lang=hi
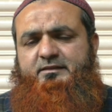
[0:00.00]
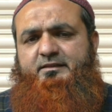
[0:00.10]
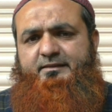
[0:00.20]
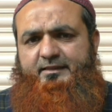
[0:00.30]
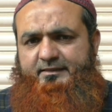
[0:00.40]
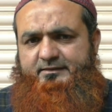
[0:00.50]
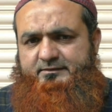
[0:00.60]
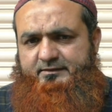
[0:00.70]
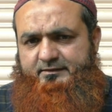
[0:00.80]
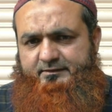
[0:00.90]
से न्यायालय
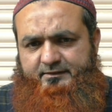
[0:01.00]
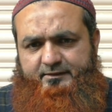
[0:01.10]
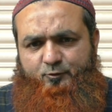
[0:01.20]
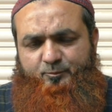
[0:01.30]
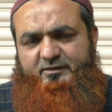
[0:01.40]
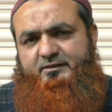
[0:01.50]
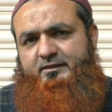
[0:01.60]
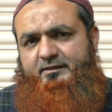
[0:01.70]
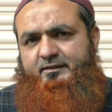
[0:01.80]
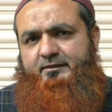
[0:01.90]
से ये उम्मीद
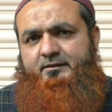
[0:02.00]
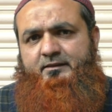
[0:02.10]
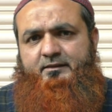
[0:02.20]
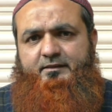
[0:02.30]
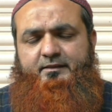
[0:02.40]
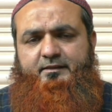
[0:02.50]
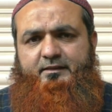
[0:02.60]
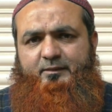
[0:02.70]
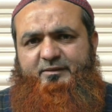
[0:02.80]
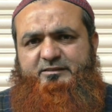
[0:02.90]
करते हैं कि
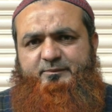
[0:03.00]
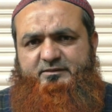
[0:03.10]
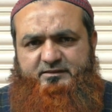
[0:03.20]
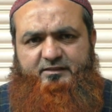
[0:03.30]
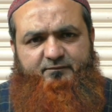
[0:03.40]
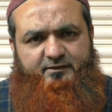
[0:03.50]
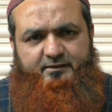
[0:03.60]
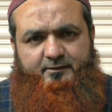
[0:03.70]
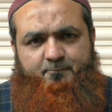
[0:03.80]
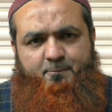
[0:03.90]
हमें इसमें इंसाफ
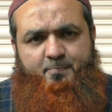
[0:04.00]
मिलेगा